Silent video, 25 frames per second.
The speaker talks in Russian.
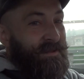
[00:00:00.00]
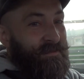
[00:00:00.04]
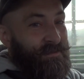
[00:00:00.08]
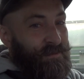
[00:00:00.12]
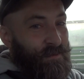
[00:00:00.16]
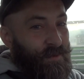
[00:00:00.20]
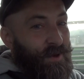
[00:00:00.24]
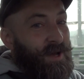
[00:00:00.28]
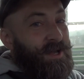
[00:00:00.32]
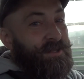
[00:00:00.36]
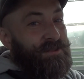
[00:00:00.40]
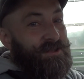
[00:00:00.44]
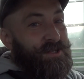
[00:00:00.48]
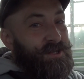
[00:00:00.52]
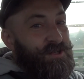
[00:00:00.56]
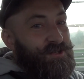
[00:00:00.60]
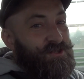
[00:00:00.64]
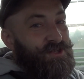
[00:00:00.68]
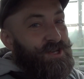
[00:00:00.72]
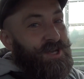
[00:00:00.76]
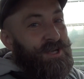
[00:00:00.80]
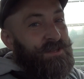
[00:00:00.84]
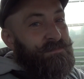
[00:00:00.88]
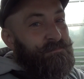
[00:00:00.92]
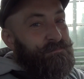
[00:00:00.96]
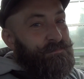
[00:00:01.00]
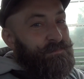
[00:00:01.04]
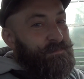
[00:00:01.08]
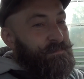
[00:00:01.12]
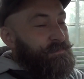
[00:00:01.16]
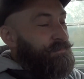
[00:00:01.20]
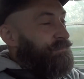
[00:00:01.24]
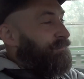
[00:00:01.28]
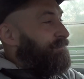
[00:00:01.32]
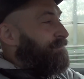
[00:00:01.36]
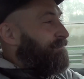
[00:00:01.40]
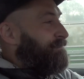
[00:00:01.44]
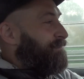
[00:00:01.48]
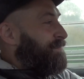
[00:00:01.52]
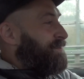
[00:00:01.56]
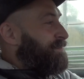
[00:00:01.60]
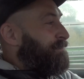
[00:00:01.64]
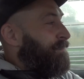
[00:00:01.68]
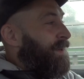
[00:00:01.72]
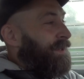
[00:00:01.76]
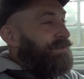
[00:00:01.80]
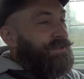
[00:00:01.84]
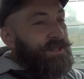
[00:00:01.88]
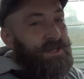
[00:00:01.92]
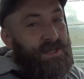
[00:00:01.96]
Ну а ты, Жень,
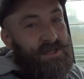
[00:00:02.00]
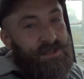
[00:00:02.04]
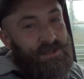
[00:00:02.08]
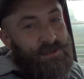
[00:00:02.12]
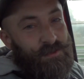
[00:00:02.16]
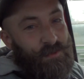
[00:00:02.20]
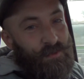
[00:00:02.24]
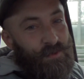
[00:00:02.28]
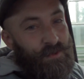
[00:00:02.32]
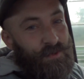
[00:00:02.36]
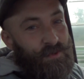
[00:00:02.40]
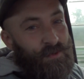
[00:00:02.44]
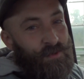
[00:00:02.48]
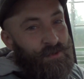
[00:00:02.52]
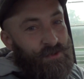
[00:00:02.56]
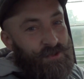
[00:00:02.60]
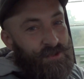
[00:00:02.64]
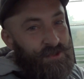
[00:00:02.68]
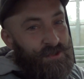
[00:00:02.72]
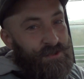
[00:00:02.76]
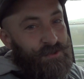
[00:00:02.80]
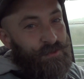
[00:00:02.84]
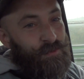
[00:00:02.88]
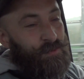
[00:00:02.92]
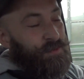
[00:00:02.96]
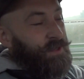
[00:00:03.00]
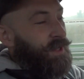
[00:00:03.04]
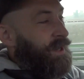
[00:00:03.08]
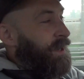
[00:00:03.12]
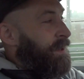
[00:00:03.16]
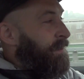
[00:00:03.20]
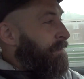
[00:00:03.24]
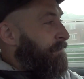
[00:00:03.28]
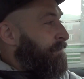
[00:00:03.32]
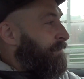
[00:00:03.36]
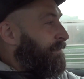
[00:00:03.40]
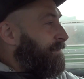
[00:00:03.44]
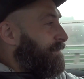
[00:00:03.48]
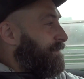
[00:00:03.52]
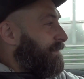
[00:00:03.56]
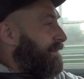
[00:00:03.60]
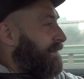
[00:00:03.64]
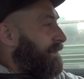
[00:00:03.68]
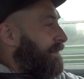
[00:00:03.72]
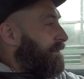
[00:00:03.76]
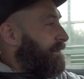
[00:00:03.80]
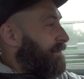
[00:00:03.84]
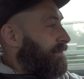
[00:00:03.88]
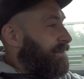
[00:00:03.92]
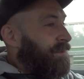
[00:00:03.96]
смотри историю Шестуна,
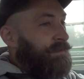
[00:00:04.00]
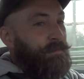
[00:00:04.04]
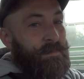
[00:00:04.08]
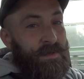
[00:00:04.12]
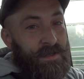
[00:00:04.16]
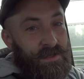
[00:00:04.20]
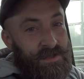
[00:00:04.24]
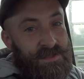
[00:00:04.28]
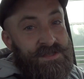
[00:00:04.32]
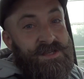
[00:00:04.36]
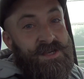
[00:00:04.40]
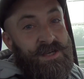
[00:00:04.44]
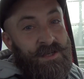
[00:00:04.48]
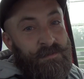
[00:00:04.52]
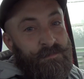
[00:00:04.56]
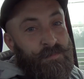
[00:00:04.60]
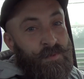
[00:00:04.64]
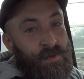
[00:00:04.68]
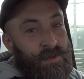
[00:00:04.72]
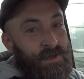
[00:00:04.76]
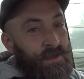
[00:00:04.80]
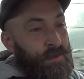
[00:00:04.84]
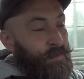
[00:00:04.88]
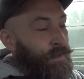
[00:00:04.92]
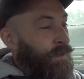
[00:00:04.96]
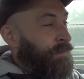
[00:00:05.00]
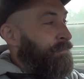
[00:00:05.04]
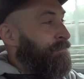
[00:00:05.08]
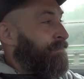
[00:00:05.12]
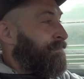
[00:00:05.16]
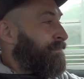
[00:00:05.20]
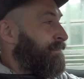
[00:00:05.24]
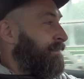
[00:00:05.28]
это мэр Серпухова.